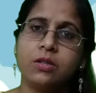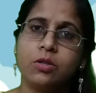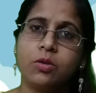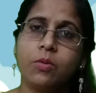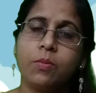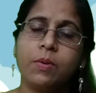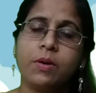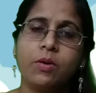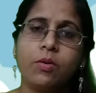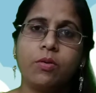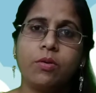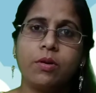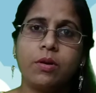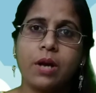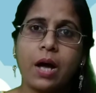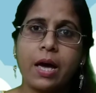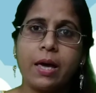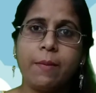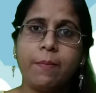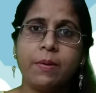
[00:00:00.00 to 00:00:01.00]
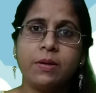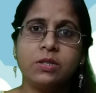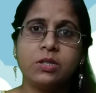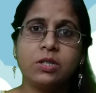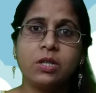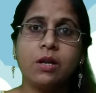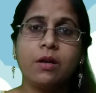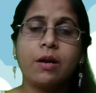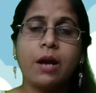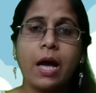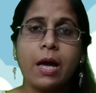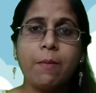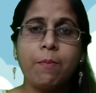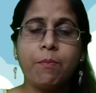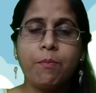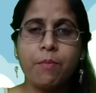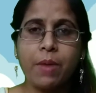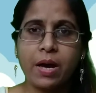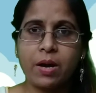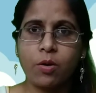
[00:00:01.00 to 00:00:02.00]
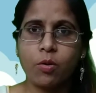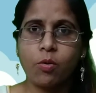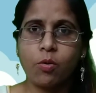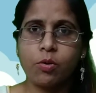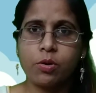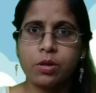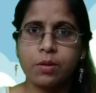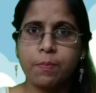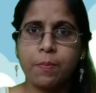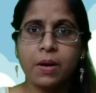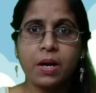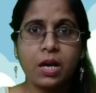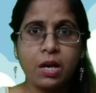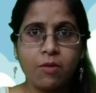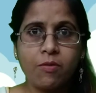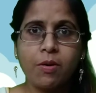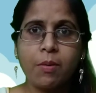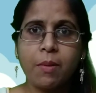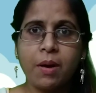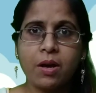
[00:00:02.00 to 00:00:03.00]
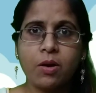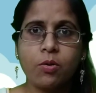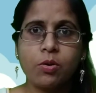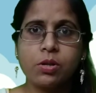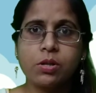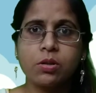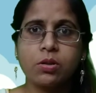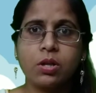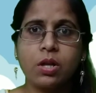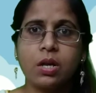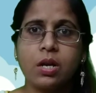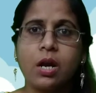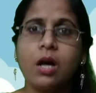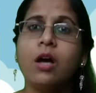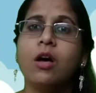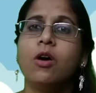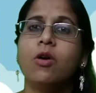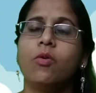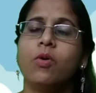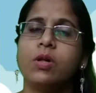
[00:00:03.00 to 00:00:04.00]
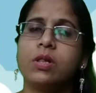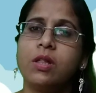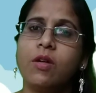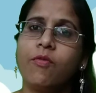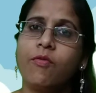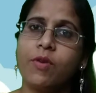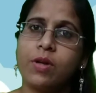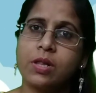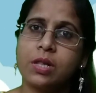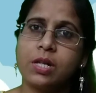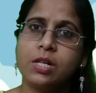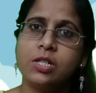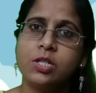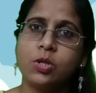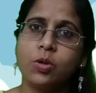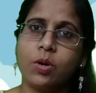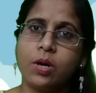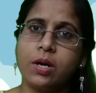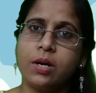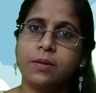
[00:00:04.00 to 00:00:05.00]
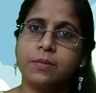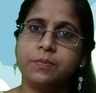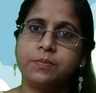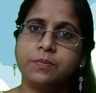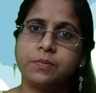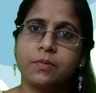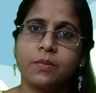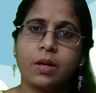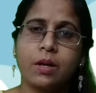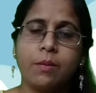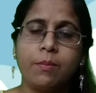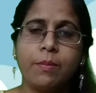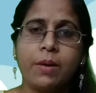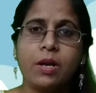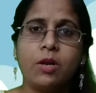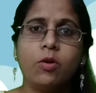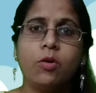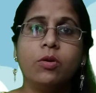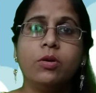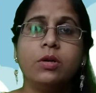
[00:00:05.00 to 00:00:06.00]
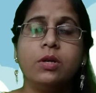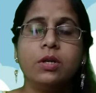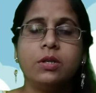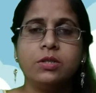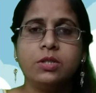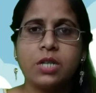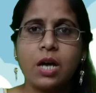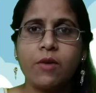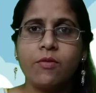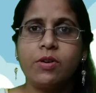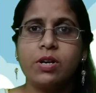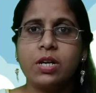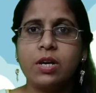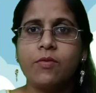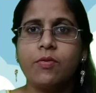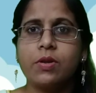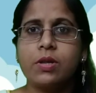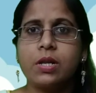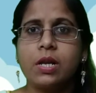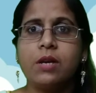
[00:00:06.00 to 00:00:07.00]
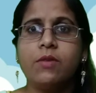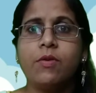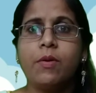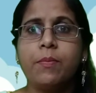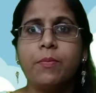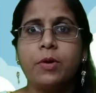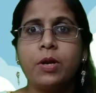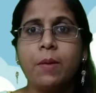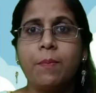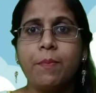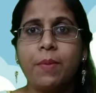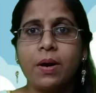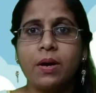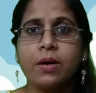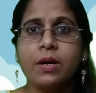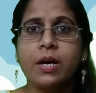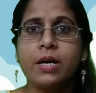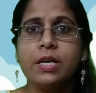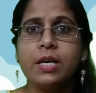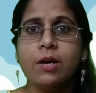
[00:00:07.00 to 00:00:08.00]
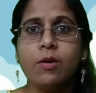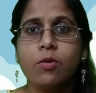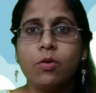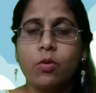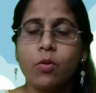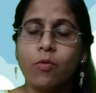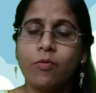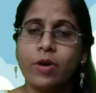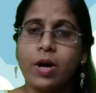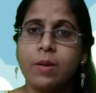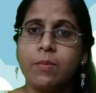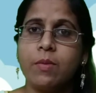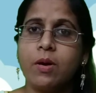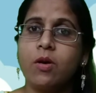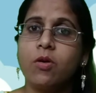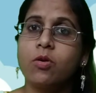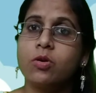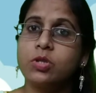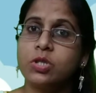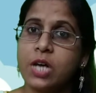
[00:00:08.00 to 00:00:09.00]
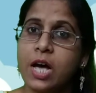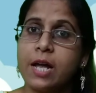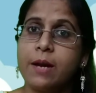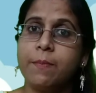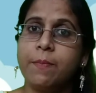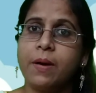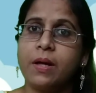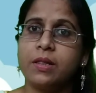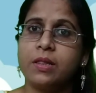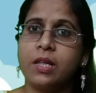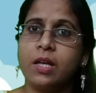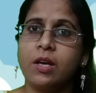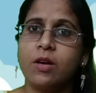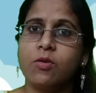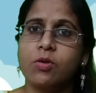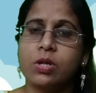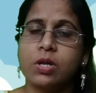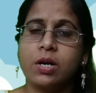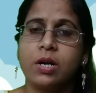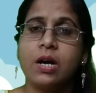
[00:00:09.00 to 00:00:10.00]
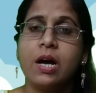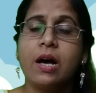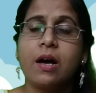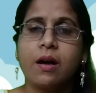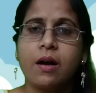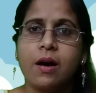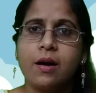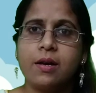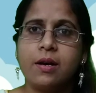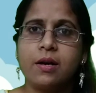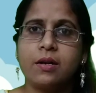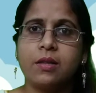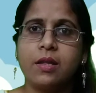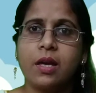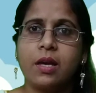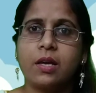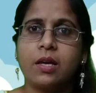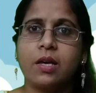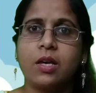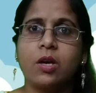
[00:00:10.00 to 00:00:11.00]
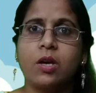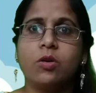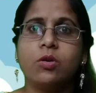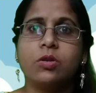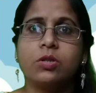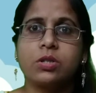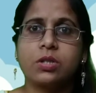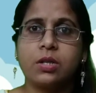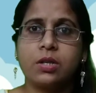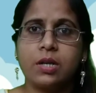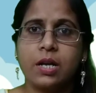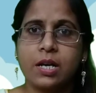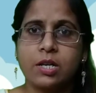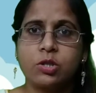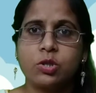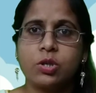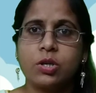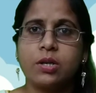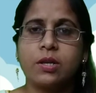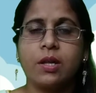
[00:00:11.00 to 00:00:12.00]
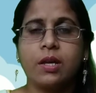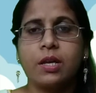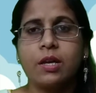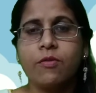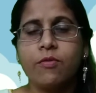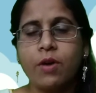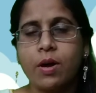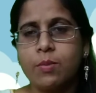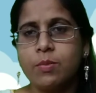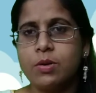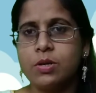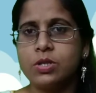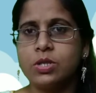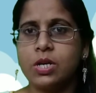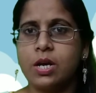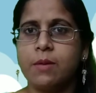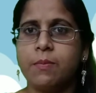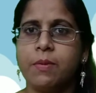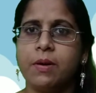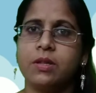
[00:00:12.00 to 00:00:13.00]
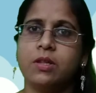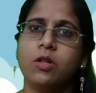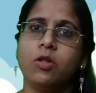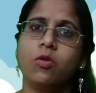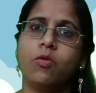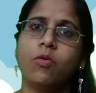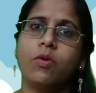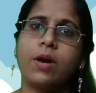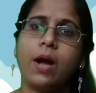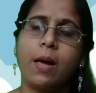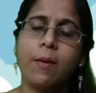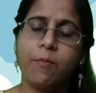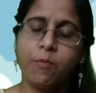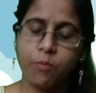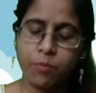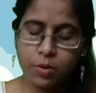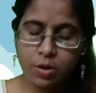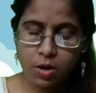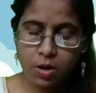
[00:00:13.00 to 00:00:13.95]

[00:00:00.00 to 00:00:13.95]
तो बिल्कुल राइप है जैसे राइप मैंगोज पके हुए मैंगोज होते हैं ना वैसी फसल जो है मान लो चावल की फसल है वह पूरी पक गई है वो फार्मर लोग जान पाते हैं उसका कलर देख के उसका टेक्सचर देख के फार्मर जान पाते हैं तो वो राइट